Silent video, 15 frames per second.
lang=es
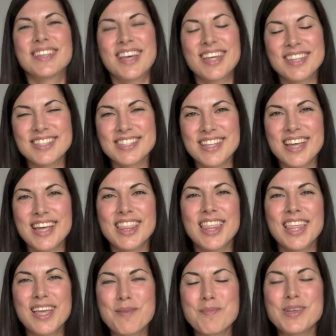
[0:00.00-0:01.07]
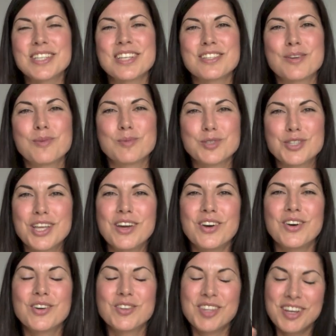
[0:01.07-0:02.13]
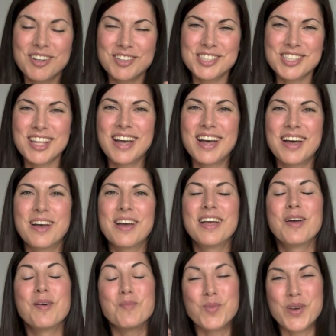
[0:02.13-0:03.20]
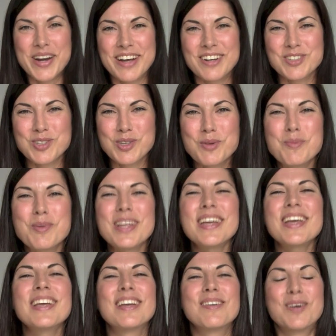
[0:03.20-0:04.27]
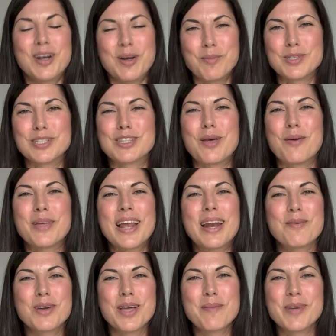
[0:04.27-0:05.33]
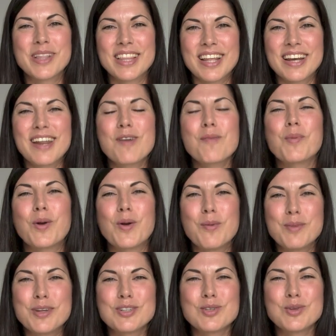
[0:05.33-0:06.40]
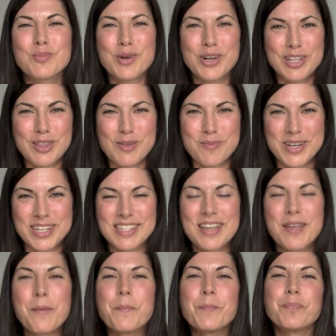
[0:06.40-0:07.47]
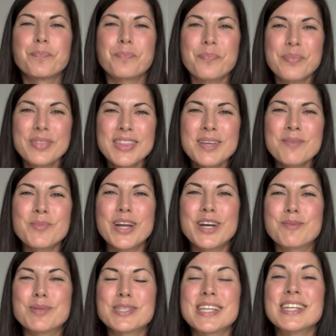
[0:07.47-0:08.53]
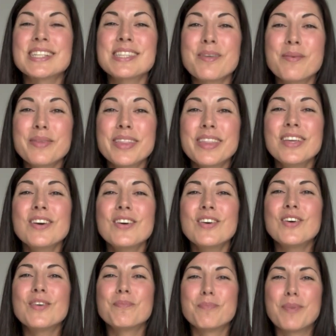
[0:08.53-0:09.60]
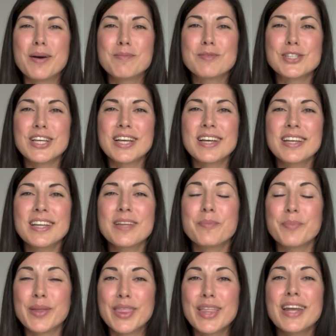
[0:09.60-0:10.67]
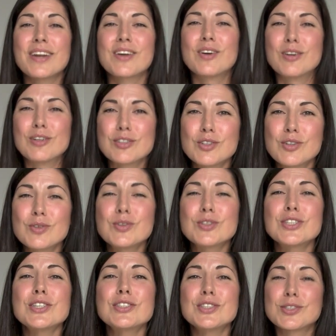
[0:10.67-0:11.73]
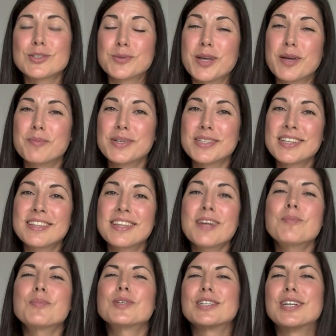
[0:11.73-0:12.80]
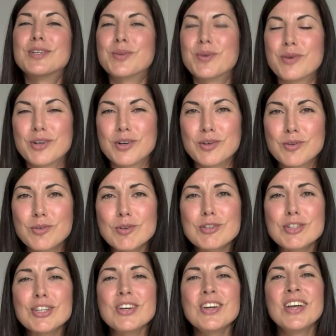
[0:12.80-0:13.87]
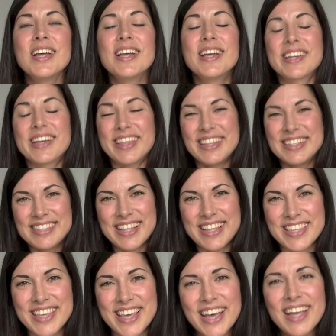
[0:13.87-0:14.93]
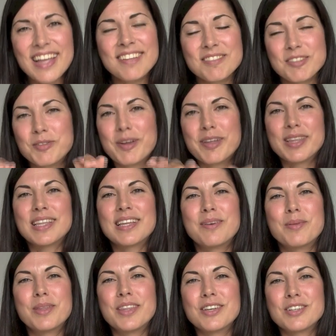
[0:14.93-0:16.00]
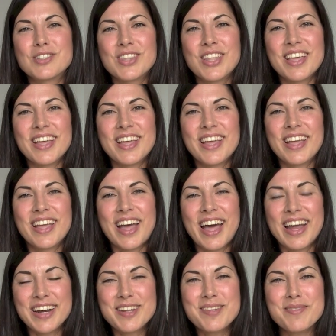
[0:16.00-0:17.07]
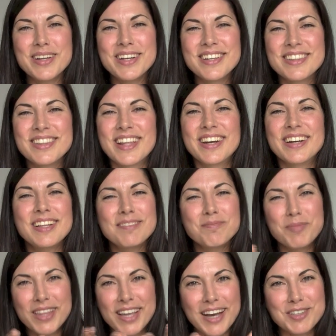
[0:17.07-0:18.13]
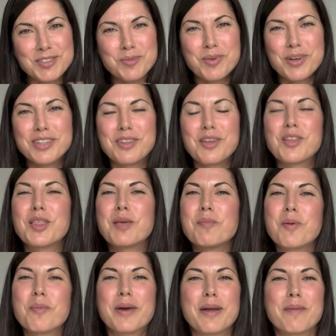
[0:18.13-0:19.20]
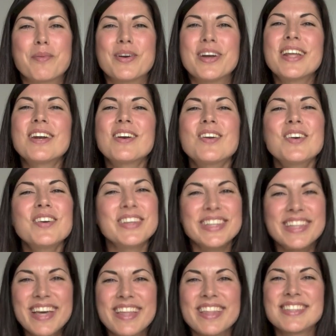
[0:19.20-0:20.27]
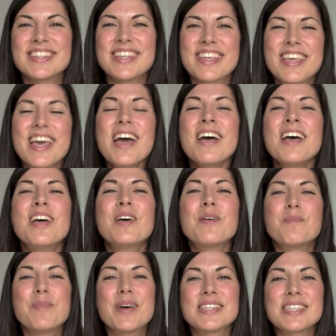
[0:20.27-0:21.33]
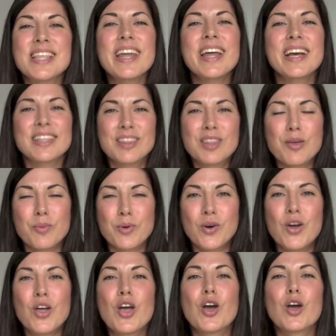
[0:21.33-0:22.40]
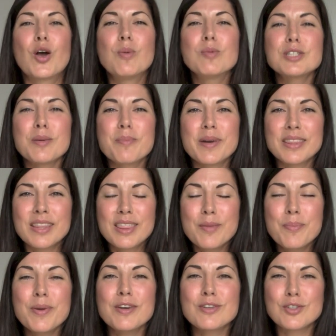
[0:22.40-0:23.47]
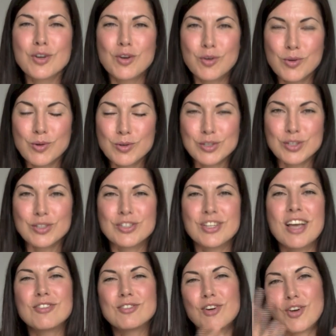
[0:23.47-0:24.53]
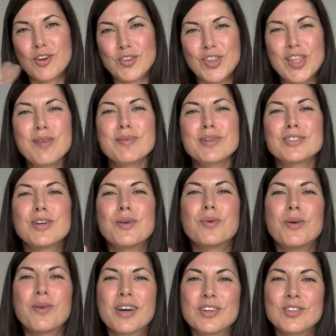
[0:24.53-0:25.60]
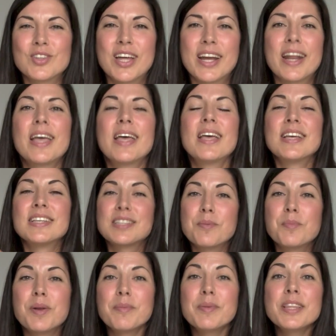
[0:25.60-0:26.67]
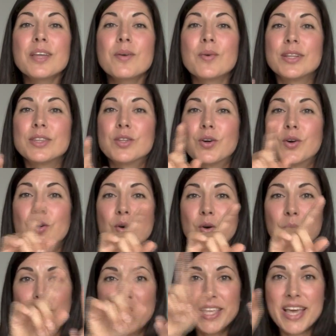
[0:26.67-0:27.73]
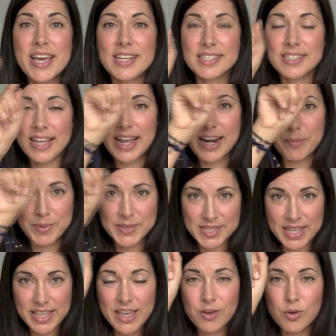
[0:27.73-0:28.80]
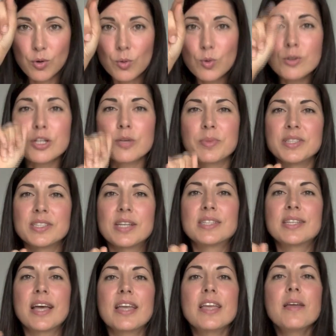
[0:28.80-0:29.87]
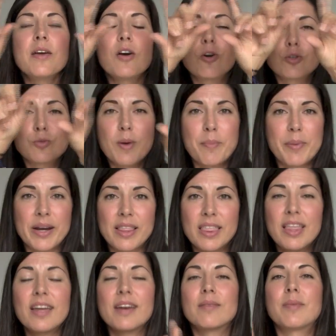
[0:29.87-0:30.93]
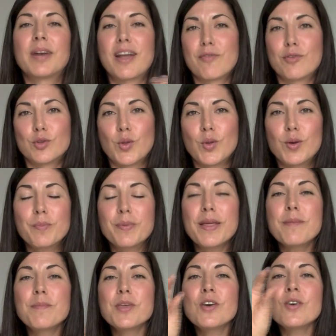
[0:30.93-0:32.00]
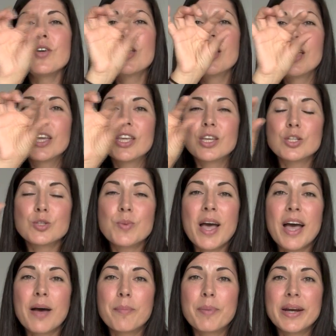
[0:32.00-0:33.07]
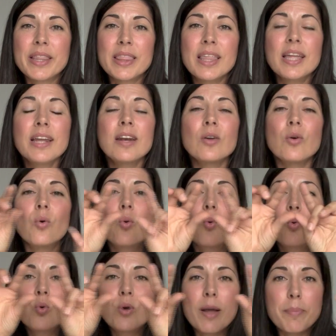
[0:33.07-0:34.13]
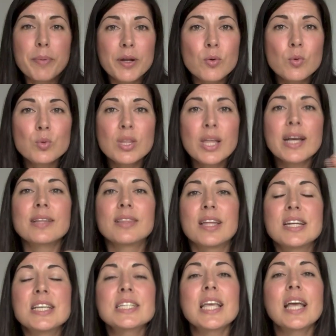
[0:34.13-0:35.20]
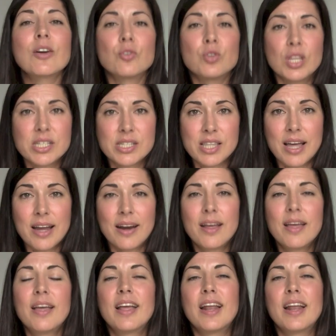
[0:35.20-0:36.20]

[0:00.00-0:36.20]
Ya desde hace meses, como os digo, tengo esta buena costumbre y bueno, pues todavía la voy a mantener por lo menos un poquito más. Bueno, pues en este vídeo vamos a empezar con los concursos y os voy a presentar pues el nuevo concurso que desde ya, una vez que el vídeo esté arriba en internet, me dejáis un poquito de tiempo para ponerlo y ya desde ya va a estar activo. ¿Cómo se participa en los concursos? Ya os lo conté, pero os lo vuelvo a contar. Simplemente cuando vayáis a la pestaña concurso, pincháis ahí, os va a aparecer la foto del premio y os va a aparecer una pregunta que tenéis que contestar.